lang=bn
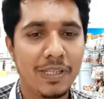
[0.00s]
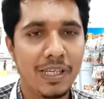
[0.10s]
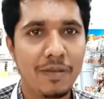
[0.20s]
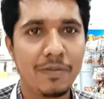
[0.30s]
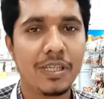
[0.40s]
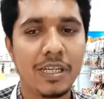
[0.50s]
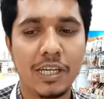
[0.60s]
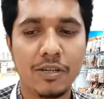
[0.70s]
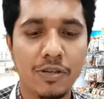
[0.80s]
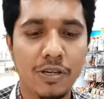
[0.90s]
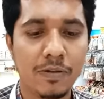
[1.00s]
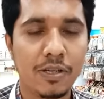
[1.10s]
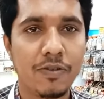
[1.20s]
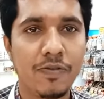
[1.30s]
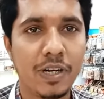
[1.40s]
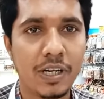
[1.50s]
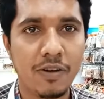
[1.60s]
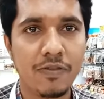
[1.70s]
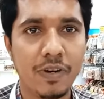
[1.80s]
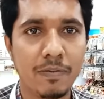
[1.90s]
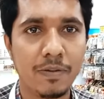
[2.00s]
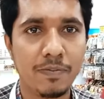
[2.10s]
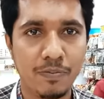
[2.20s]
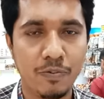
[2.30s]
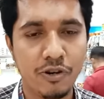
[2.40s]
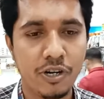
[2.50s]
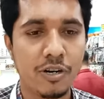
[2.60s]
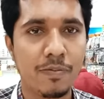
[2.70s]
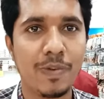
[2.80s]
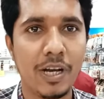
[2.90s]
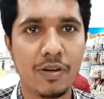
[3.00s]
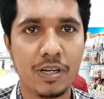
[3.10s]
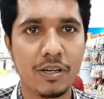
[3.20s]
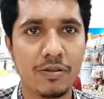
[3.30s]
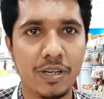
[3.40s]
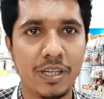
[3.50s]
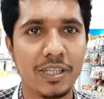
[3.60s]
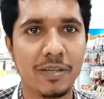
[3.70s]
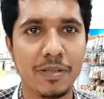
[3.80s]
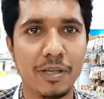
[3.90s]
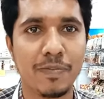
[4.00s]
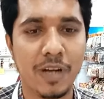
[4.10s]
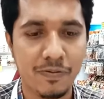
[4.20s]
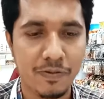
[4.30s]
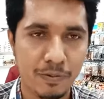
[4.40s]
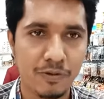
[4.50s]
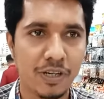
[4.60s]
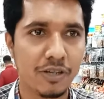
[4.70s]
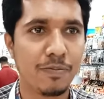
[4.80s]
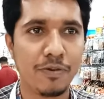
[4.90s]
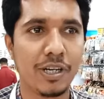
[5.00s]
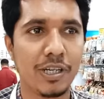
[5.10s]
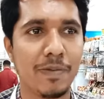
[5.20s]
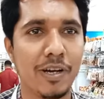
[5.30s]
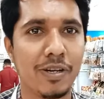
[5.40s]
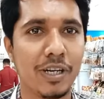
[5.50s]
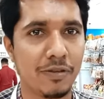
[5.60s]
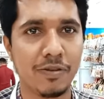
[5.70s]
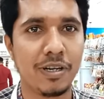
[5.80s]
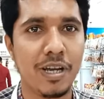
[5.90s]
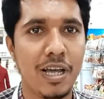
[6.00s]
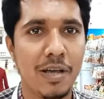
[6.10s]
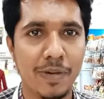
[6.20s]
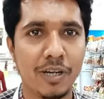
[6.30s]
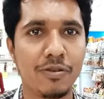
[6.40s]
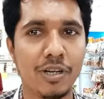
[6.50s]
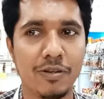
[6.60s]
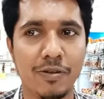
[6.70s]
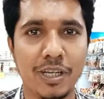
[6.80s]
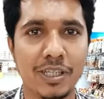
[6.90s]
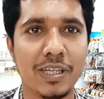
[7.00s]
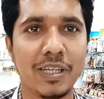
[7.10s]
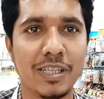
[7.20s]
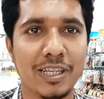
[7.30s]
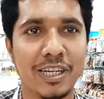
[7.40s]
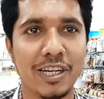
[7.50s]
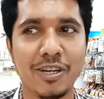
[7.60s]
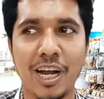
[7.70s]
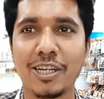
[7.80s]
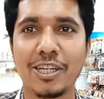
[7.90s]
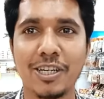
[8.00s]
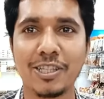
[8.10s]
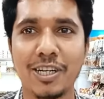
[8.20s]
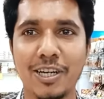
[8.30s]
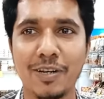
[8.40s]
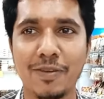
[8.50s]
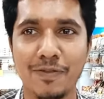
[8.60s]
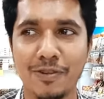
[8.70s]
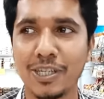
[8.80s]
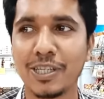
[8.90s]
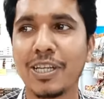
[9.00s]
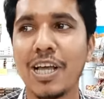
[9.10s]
মাসালা বাজারে এখন আমাদের অফার ক্রাউন ফার্মের পরোটার বাই ওয়ান গেট ওয়ান আছে আমাদের ক্রাউন ফার্মের অন্যান্য প্রোডাক্টে বাই ওয়ান গেট ওয়ান বাই টু গেট ওয়ান আছে তাছাড়া কান্ট্রি ন্যাচারালের ফ্রোজেন